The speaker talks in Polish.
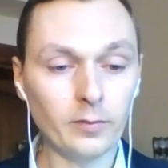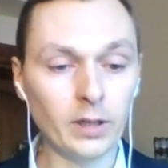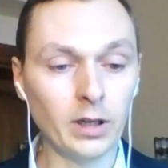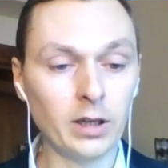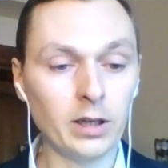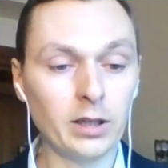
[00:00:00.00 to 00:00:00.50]

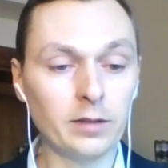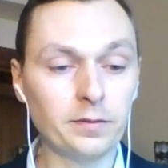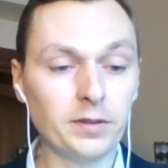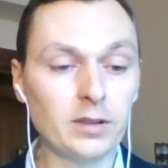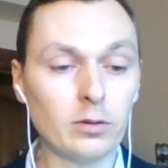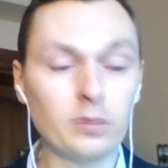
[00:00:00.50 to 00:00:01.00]
E,
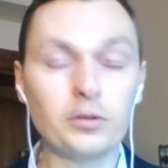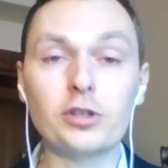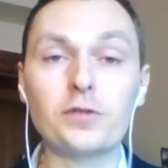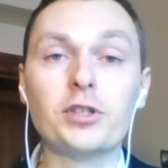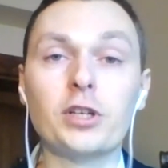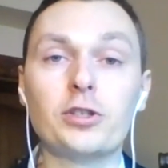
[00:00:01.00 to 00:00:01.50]
widzę również
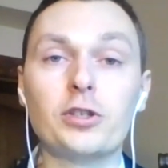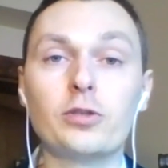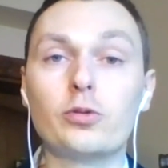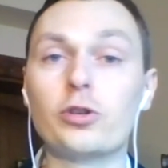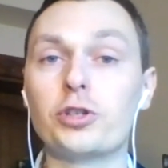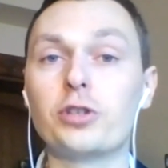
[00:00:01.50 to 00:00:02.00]
w sieci,
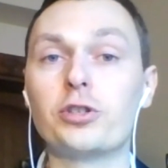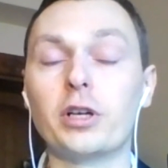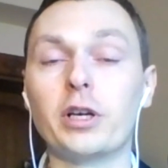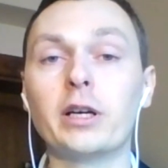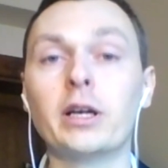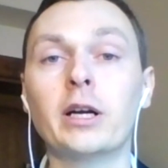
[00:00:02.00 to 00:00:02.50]
dużo się
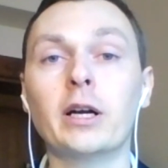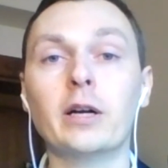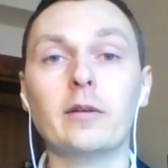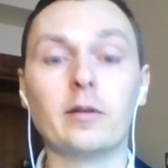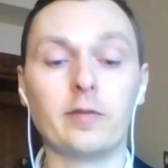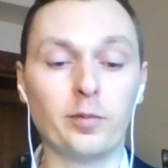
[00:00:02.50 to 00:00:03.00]
dzieje
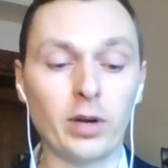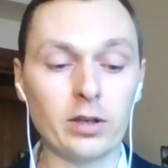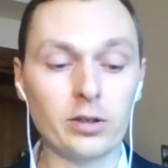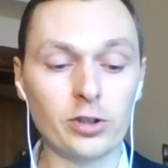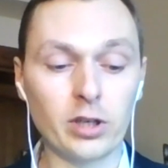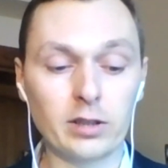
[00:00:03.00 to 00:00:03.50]
w
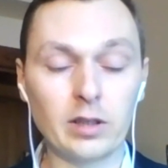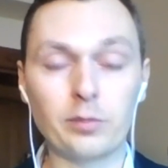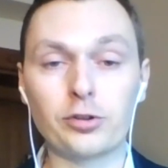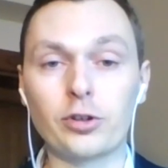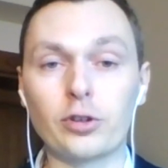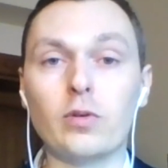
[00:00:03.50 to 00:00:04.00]
branżach na
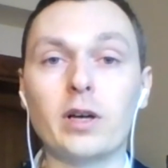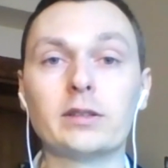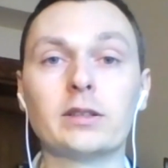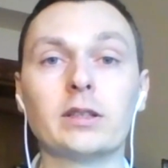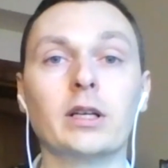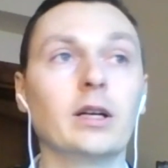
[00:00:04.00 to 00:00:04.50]
przykład